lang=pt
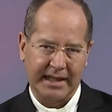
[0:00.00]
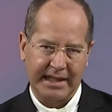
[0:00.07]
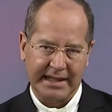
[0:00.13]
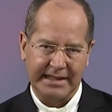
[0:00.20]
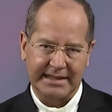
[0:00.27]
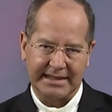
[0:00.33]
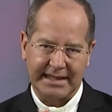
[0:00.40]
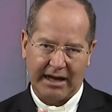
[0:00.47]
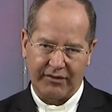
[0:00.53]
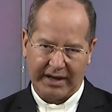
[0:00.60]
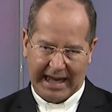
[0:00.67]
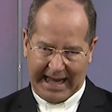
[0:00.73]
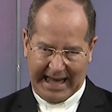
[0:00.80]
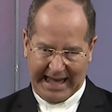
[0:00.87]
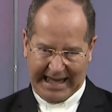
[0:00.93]

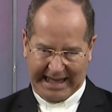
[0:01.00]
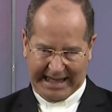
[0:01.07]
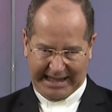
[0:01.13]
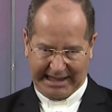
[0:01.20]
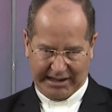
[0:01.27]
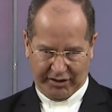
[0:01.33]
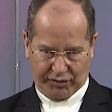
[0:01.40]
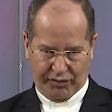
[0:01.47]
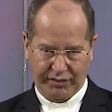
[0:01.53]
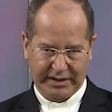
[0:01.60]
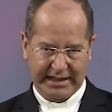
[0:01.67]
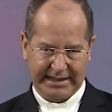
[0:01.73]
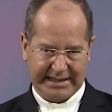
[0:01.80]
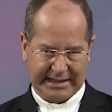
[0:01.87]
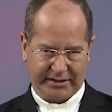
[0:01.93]
Instaurar
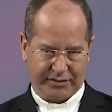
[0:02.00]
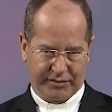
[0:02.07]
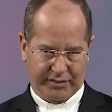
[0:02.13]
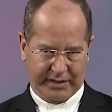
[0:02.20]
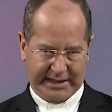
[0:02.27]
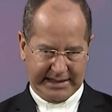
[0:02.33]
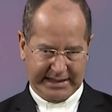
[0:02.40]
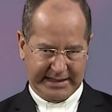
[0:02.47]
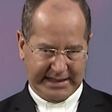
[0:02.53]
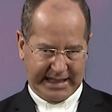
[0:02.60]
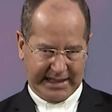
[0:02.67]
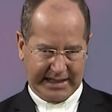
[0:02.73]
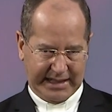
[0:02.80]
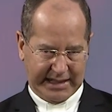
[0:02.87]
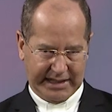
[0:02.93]
todas as coisas
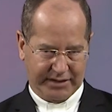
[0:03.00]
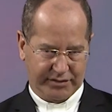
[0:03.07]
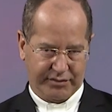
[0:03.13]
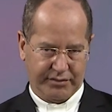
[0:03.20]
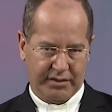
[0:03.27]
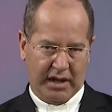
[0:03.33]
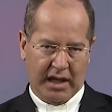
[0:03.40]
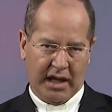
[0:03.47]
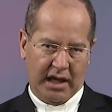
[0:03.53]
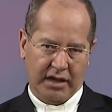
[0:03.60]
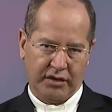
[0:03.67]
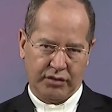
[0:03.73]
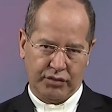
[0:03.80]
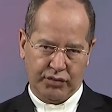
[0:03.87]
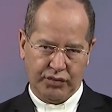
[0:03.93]
em Cristo,
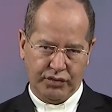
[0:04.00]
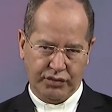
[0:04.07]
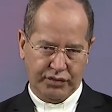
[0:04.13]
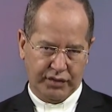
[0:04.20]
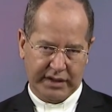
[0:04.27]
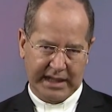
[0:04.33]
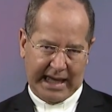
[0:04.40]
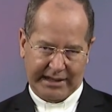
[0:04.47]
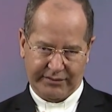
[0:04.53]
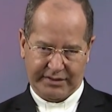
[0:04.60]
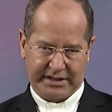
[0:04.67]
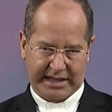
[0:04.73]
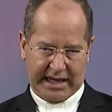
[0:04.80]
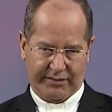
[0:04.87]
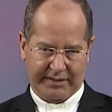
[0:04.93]
tudo o que há no
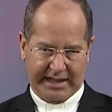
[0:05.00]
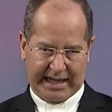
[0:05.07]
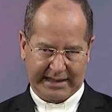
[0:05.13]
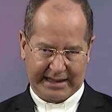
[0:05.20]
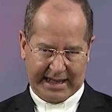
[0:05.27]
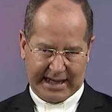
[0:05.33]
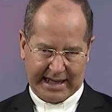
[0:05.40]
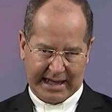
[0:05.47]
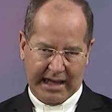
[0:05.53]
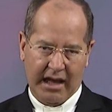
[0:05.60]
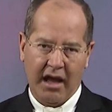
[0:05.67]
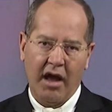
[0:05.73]
céu e na terra.